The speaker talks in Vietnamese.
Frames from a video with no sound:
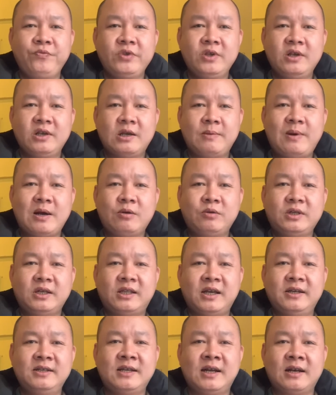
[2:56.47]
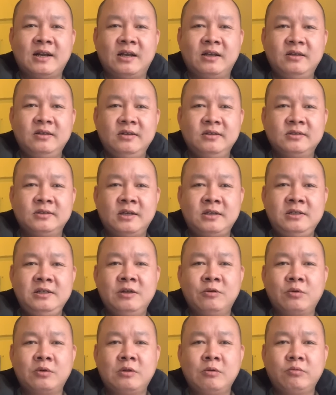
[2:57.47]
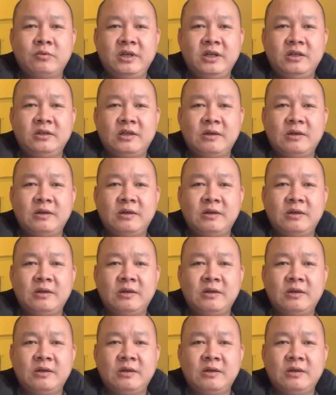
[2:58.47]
các bác có thể thấy rằng là rất nhiều thông tin,